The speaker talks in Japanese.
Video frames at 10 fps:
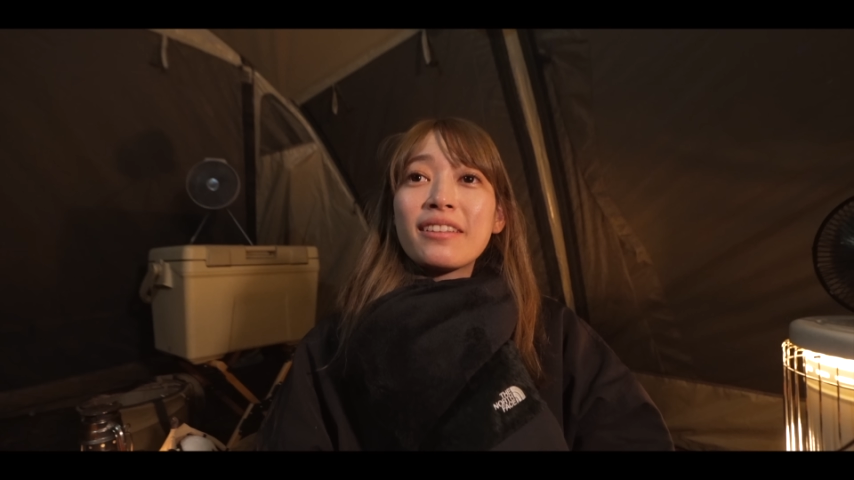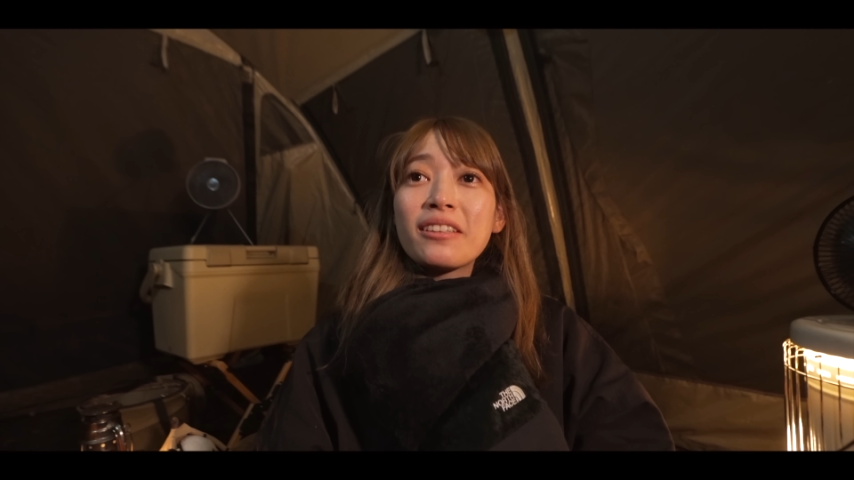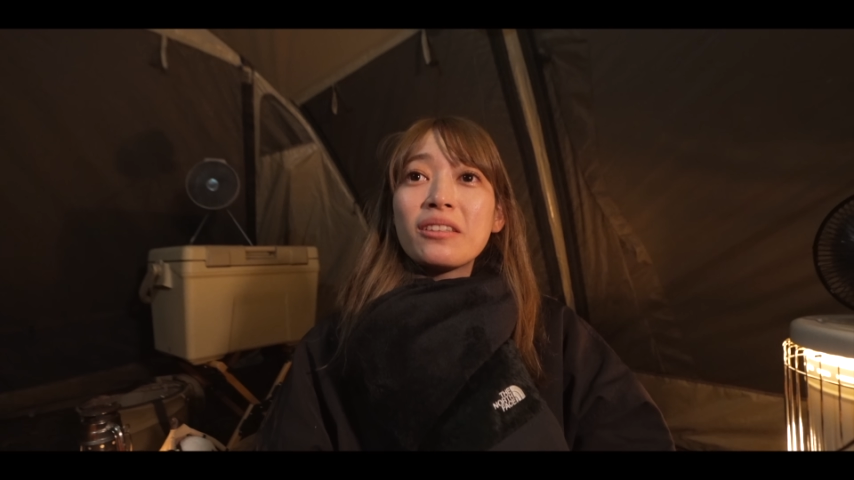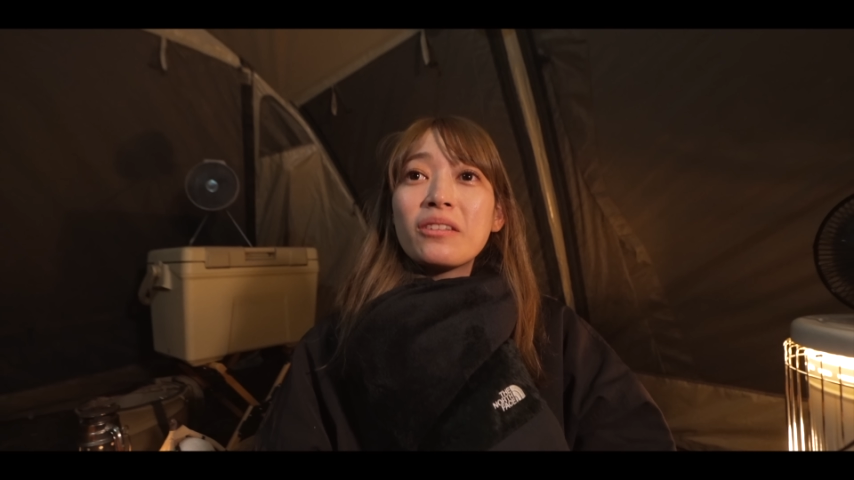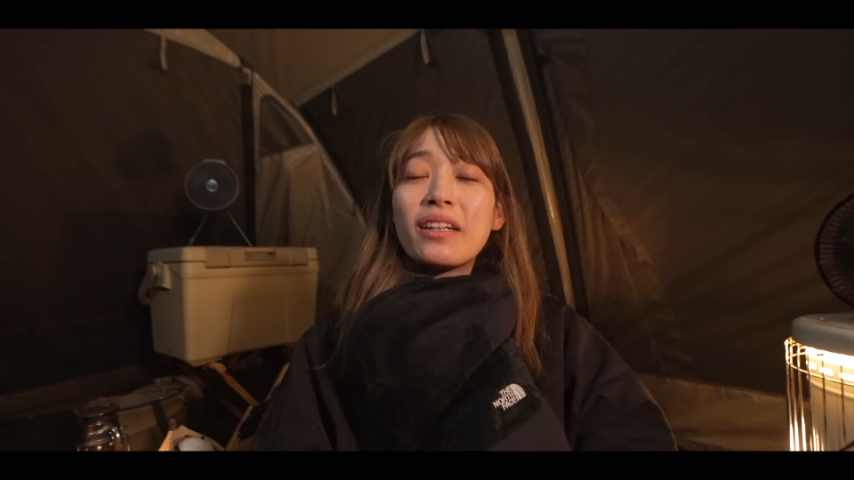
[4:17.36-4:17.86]

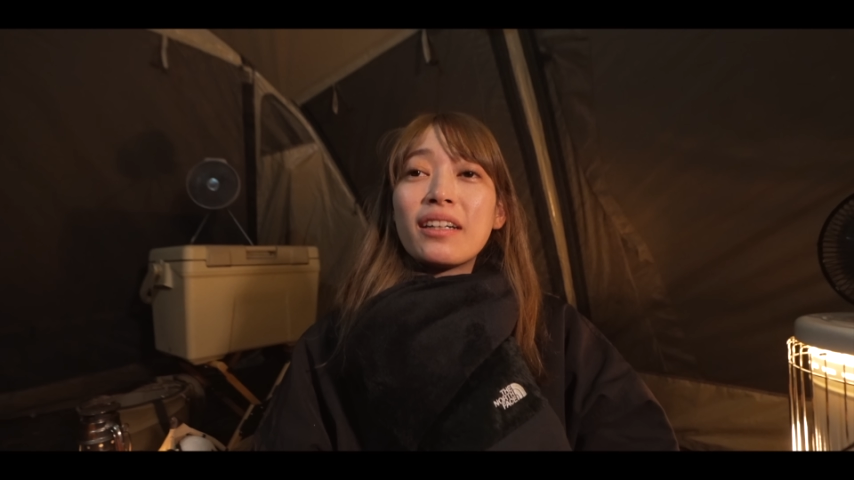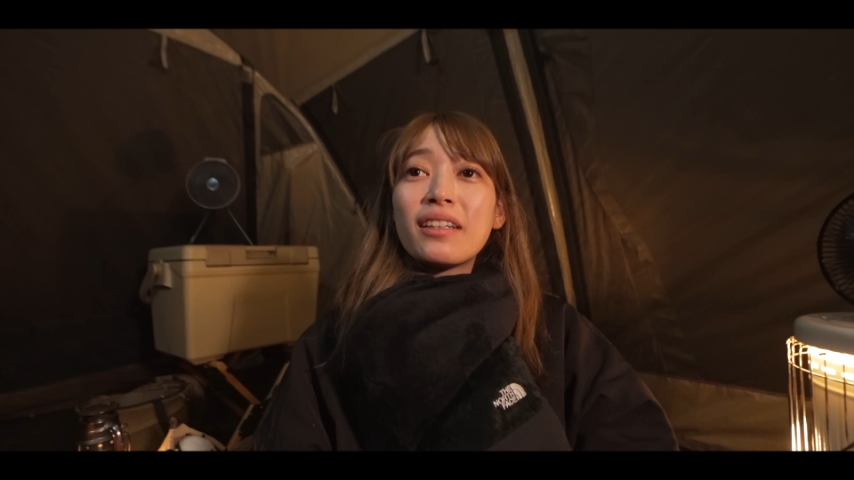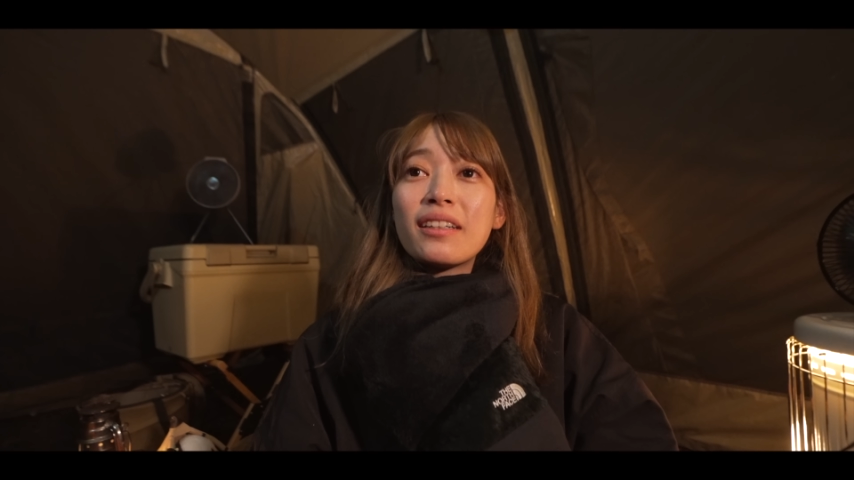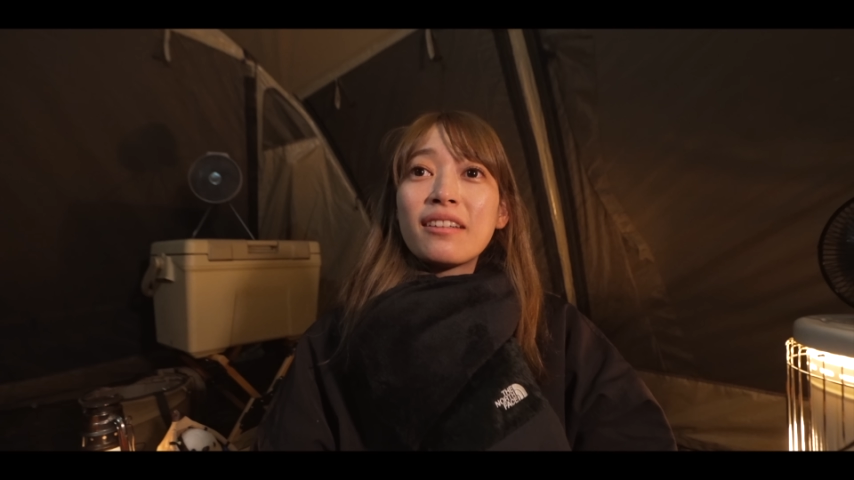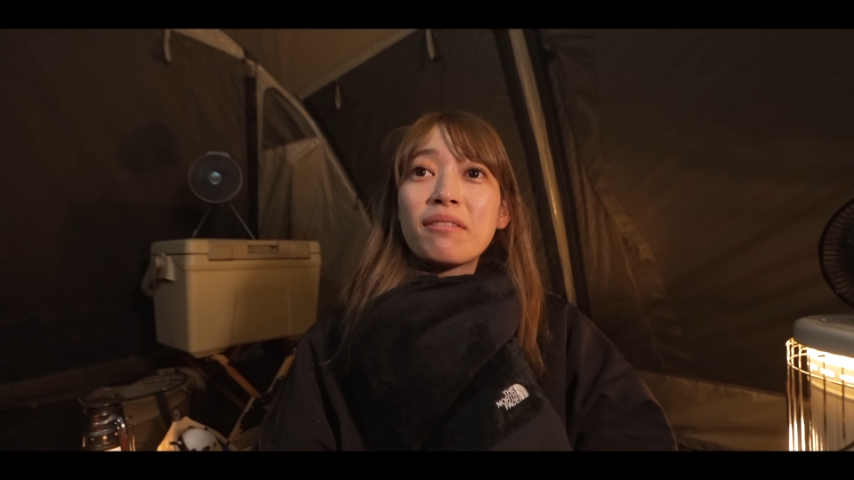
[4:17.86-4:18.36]
ら今日は
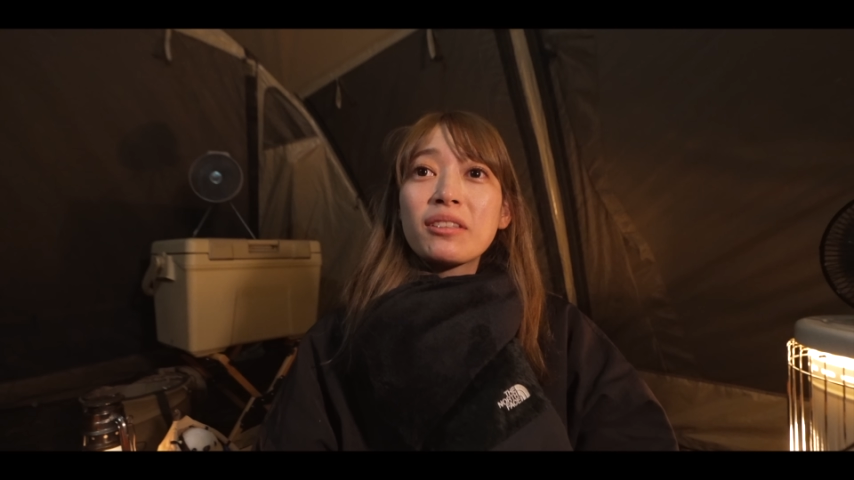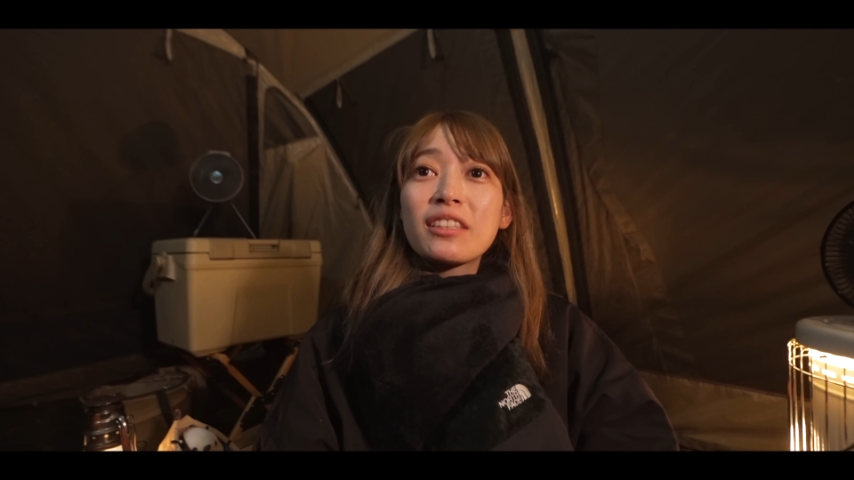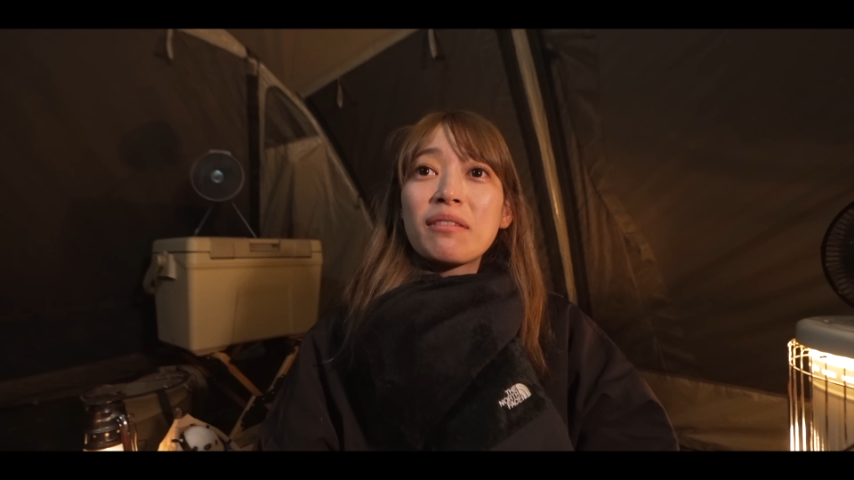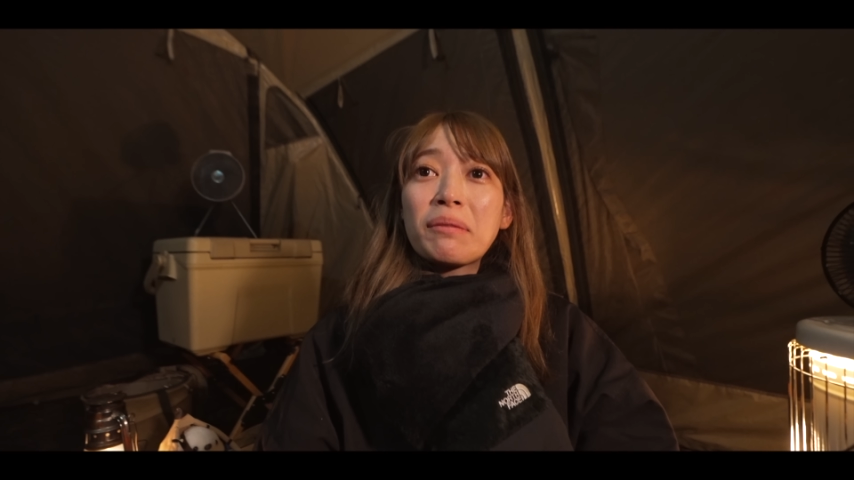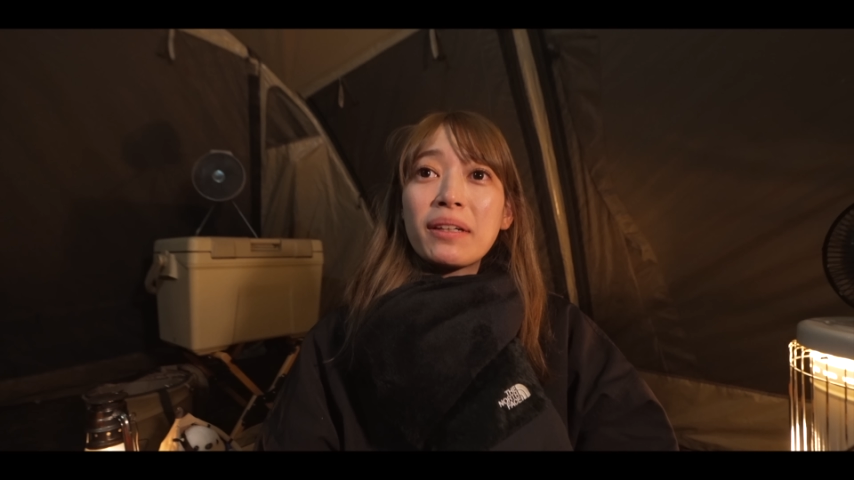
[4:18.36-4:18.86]
もつ
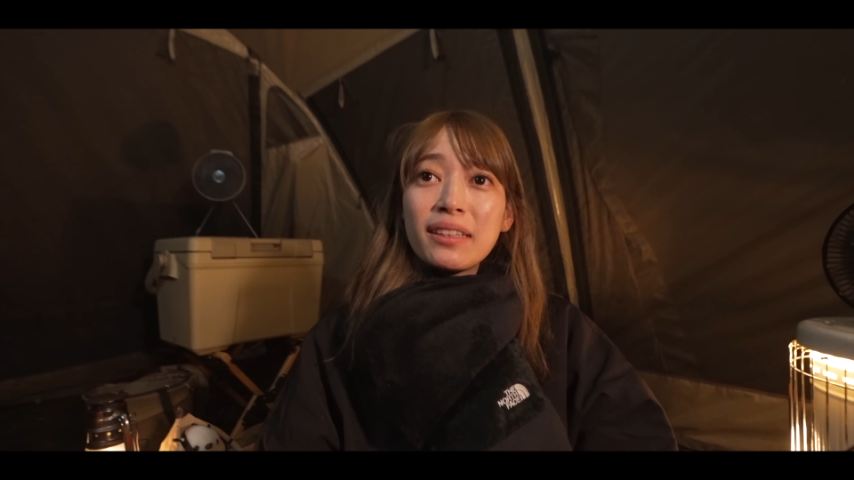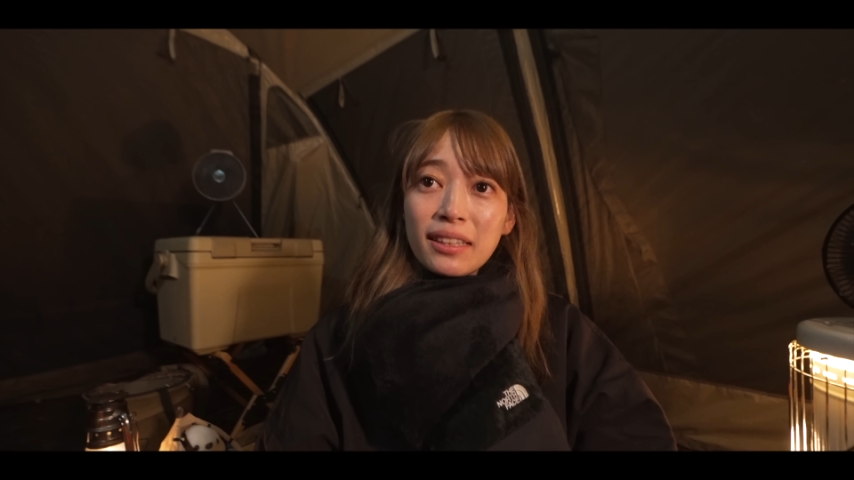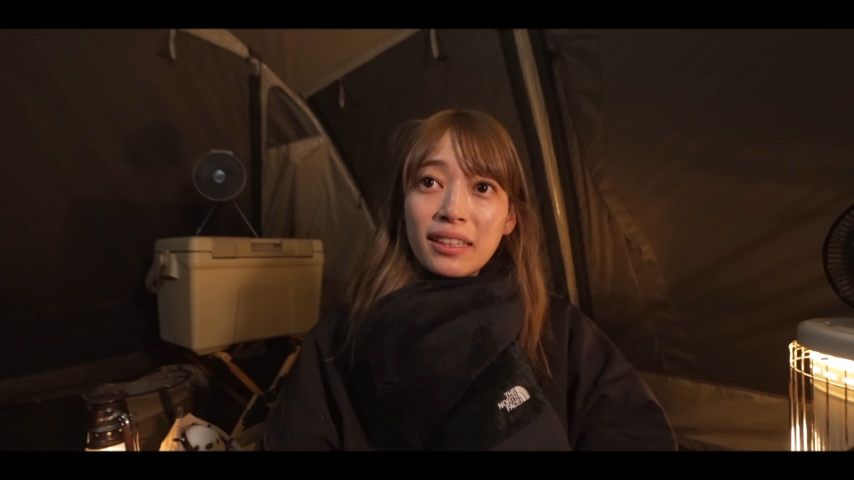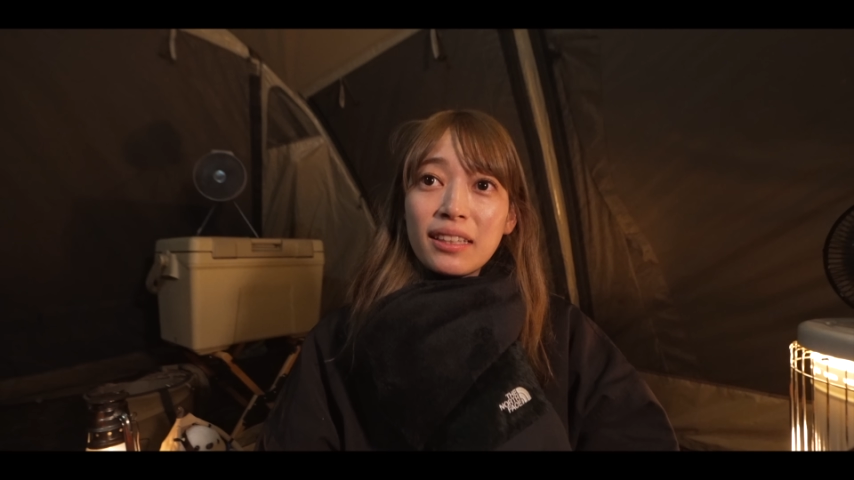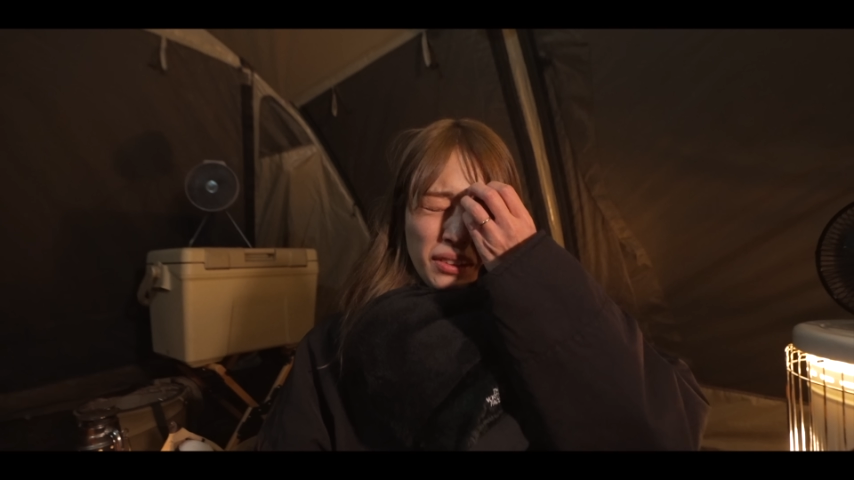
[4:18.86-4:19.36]
鍋
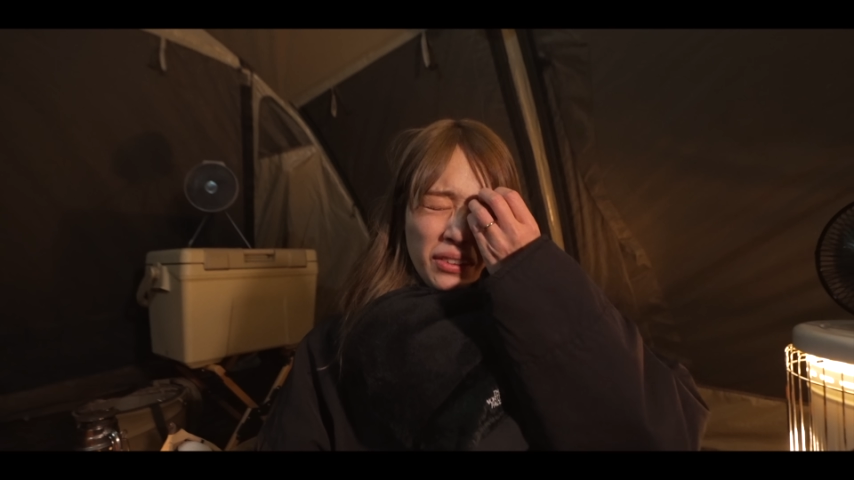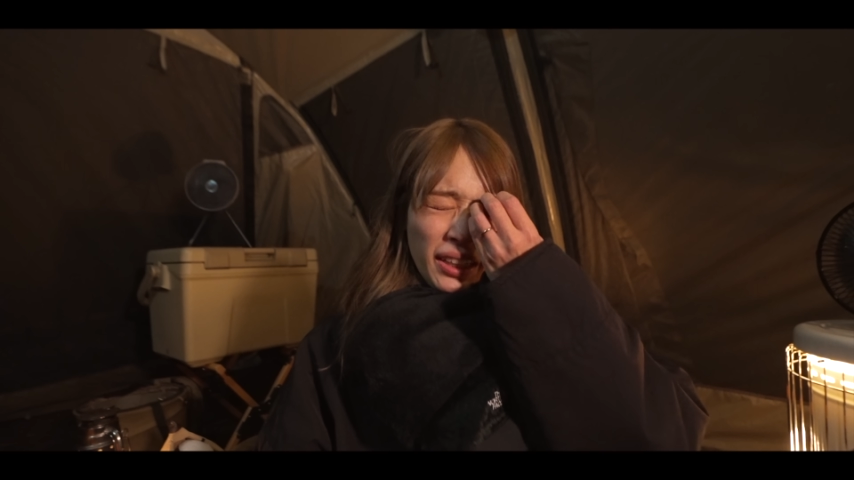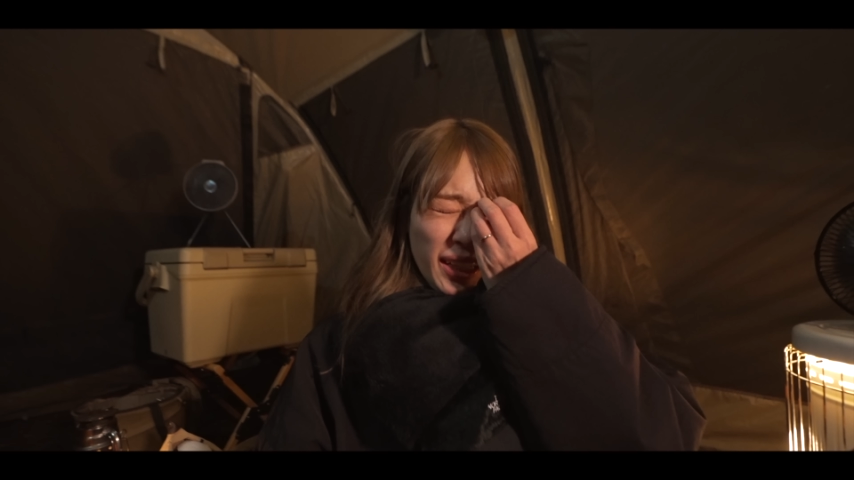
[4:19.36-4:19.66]
パーティー